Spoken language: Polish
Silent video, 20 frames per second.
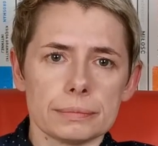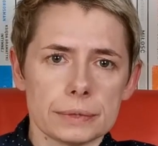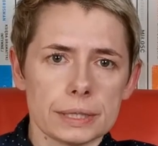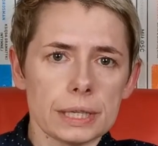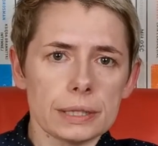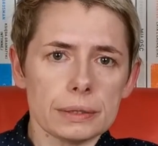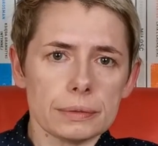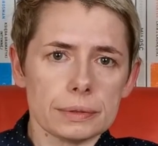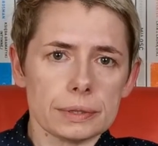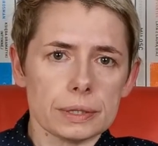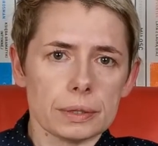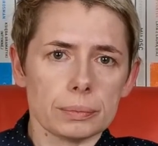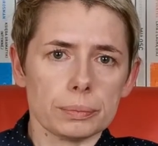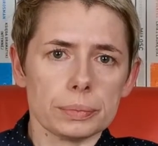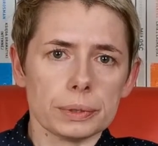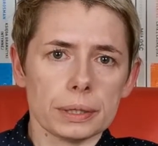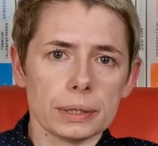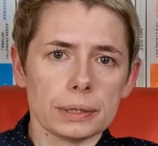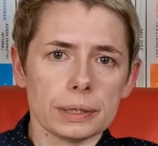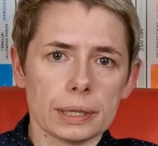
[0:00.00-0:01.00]
Cenię
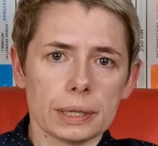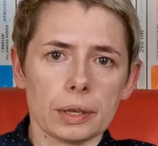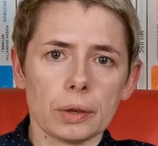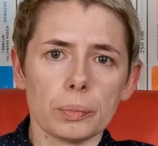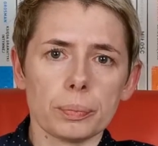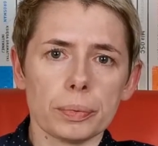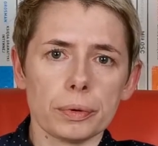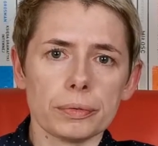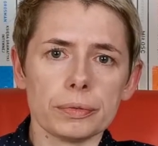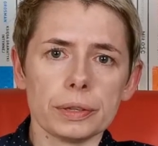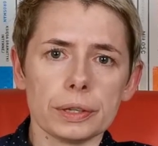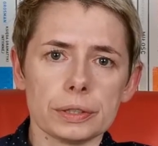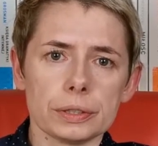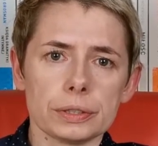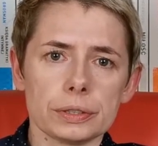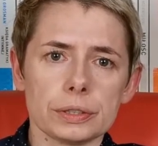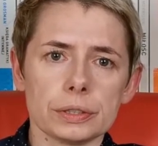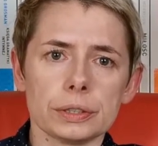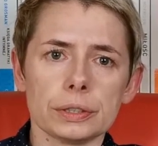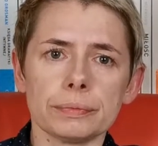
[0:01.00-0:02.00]
sobie takie
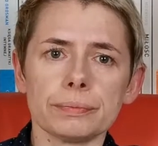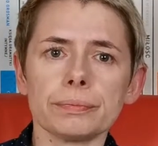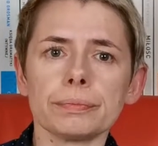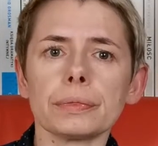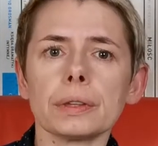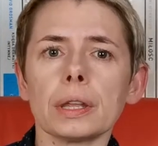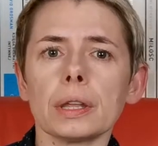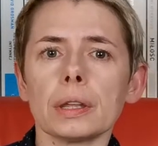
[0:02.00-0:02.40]
opowieści,